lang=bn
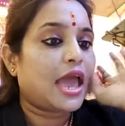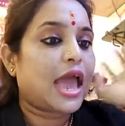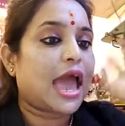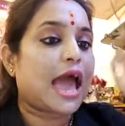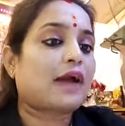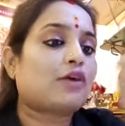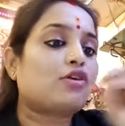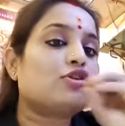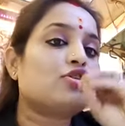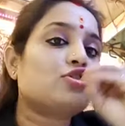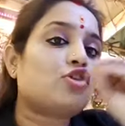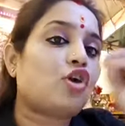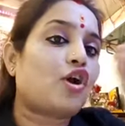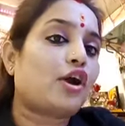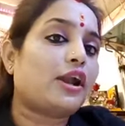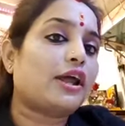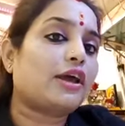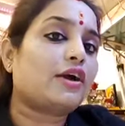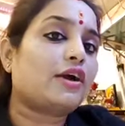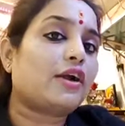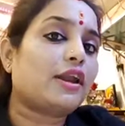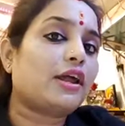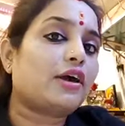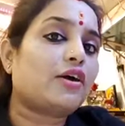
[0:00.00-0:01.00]
এখন ঘরে
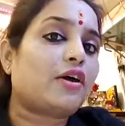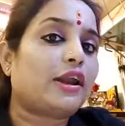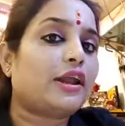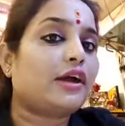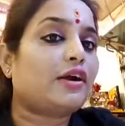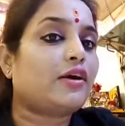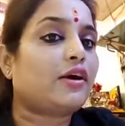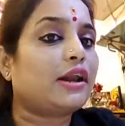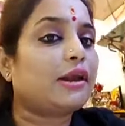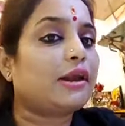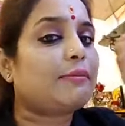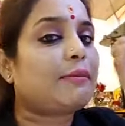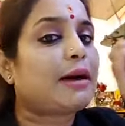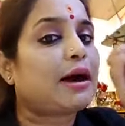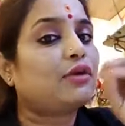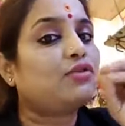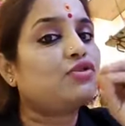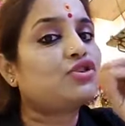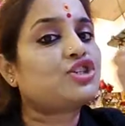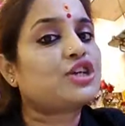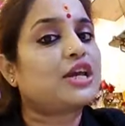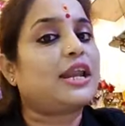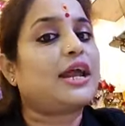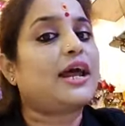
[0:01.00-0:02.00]
ঘরে ঘরে ঘরে মানুষ
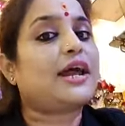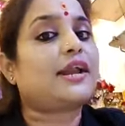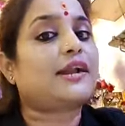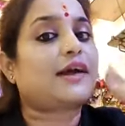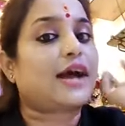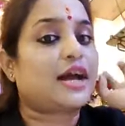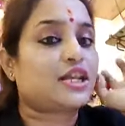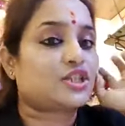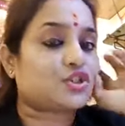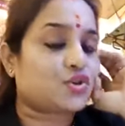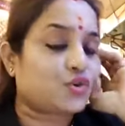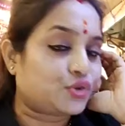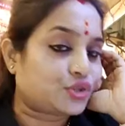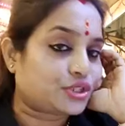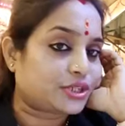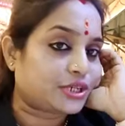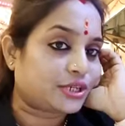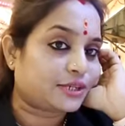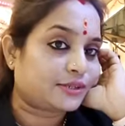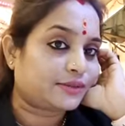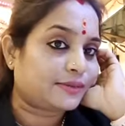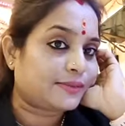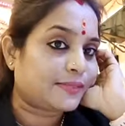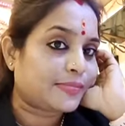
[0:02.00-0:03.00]
সেলাইয়ের কাজ করছেন
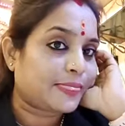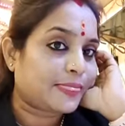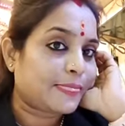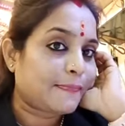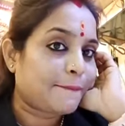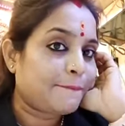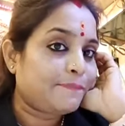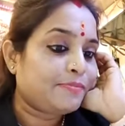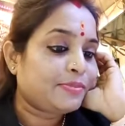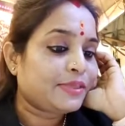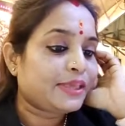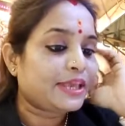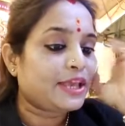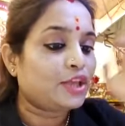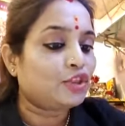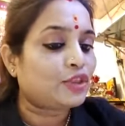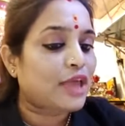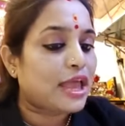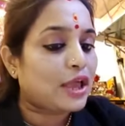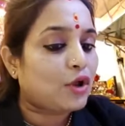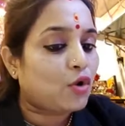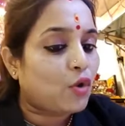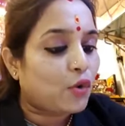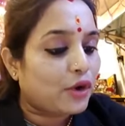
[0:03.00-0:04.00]
কিন্তু
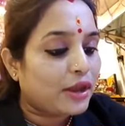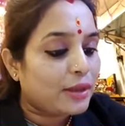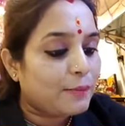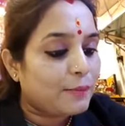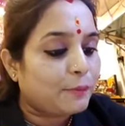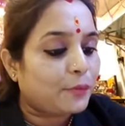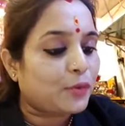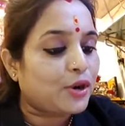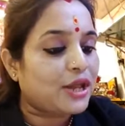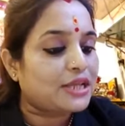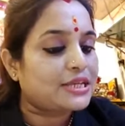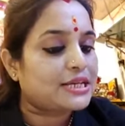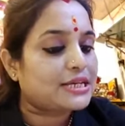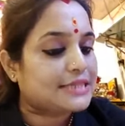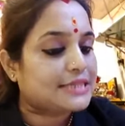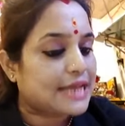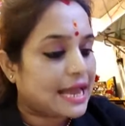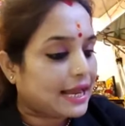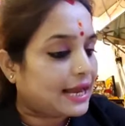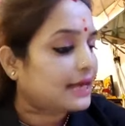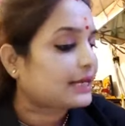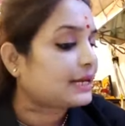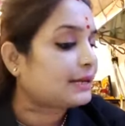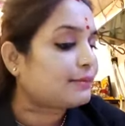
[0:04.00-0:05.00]
এই করিমপুরে যে
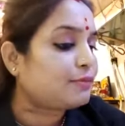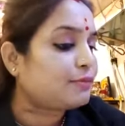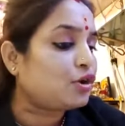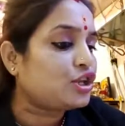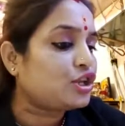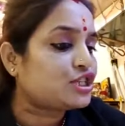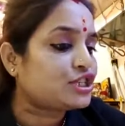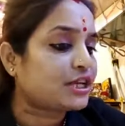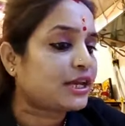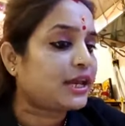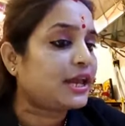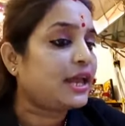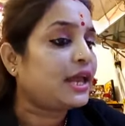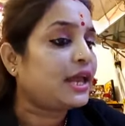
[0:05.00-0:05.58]
জায়গাটা বলছি